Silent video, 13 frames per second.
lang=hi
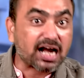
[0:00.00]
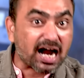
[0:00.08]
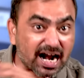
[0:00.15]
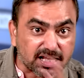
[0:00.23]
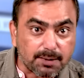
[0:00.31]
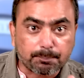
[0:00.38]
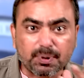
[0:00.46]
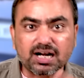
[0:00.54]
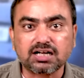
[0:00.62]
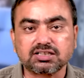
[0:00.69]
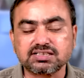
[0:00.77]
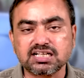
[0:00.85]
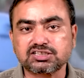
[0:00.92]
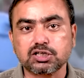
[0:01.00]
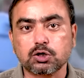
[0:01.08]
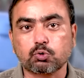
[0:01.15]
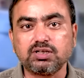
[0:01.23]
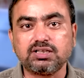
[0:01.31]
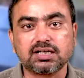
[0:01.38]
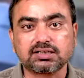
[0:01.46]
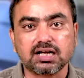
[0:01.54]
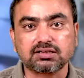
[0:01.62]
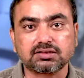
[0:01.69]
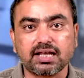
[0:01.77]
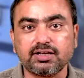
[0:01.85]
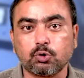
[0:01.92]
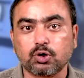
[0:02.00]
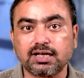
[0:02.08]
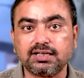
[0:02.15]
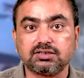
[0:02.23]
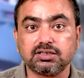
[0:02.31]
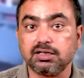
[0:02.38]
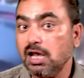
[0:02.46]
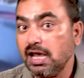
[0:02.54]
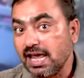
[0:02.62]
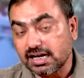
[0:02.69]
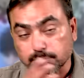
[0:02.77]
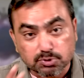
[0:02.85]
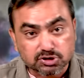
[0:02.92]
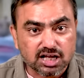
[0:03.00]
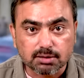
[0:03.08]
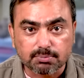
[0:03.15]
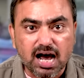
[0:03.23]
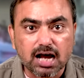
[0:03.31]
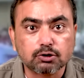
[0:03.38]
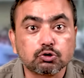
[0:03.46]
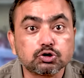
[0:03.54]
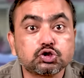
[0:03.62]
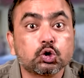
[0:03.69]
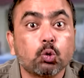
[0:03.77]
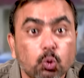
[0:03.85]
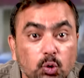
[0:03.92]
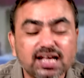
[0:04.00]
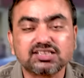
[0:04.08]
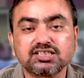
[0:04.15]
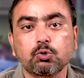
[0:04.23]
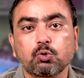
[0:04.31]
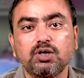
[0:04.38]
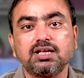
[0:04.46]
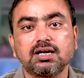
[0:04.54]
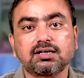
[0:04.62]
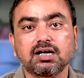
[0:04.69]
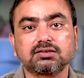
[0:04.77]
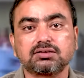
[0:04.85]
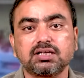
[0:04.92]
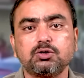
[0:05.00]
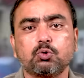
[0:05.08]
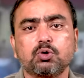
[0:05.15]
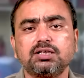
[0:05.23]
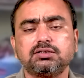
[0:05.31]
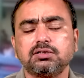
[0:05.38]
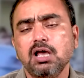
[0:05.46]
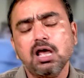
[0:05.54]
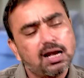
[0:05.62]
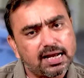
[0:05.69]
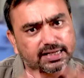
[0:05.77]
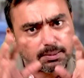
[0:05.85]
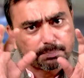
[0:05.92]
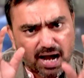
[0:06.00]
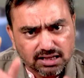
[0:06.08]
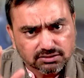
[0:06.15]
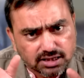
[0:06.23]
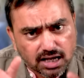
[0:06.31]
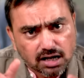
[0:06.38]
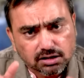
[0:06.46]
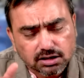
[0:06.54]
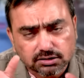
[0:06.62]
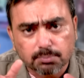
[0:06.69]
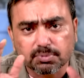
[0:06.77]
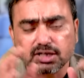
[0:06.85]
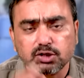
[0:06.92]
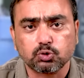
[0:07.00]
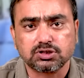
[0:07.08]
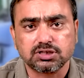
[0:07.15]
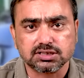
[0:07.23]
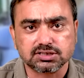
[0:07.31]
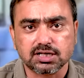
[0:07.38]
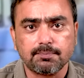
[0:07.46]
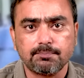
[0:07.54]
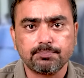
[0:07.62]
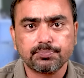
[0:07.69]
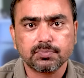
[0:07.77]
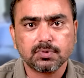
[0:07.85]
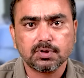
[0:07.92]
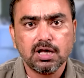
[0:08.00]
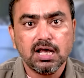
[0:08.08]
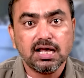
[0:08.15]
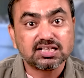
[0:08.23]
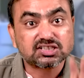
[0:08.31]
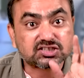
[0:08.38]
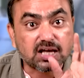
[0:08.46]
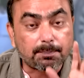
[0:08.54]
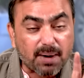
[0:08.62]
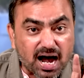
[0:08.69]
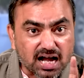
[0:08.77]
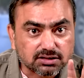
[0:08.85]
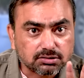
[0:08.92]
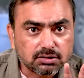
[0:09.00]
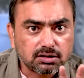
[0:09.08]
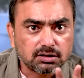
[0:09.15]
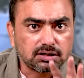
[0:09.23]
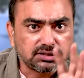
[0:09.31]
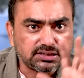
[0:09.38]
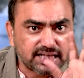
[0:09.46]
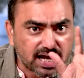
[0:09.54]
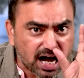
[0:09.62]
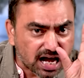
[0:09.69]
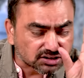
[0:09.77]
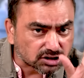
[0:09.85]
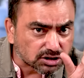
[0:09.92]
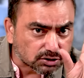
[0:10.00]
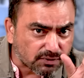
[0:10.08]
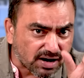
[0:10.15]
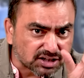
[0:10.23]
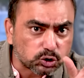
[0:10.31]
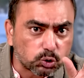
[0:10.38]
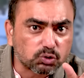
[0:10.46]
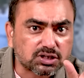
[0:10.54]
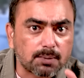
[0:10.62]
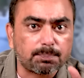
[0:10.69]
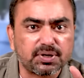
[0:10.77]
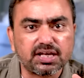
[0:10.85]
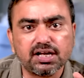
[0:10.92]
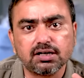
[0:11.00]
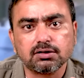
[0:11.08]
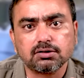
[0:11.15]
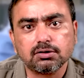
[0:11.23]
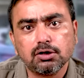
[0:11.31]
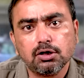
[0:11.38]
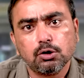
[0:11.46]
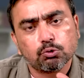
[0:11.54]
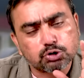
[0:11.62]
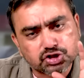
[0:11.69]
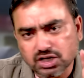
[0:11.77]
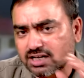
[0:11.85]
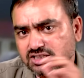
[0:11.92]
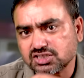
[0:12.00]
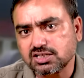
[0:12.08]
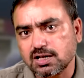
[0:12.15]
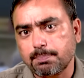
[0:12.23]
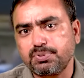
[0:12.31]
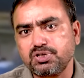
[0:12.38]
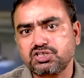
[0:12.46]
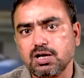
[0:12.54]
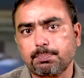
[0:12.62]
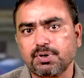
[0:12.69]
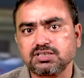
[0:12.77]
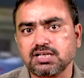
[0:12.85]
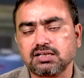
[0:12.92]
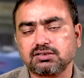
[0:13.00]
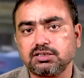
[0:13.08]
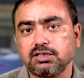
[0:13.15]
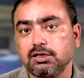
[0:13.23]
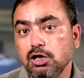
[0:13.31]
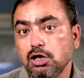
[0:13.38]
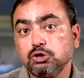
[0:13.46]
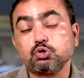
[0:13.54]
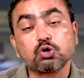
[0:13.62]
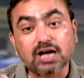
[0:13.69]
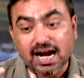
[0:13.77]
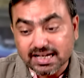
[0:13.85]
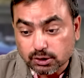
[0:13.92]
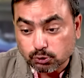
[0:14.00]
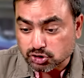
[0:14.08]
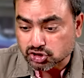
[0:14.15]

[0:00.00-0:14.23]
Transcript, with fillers: गाड़ी पलटने से कोई दिक्कत नहीं हो रही थी एक मुसलमान को छूने से कोई दिक्कत नहीं हो रही थी लेकिन बात यहां ख़त्म नहीं होती है साहब इसके बाद ये आतंकवादियों की भीड़ उस शख्स के पीछे पड़ जाती है जो गाड़ी को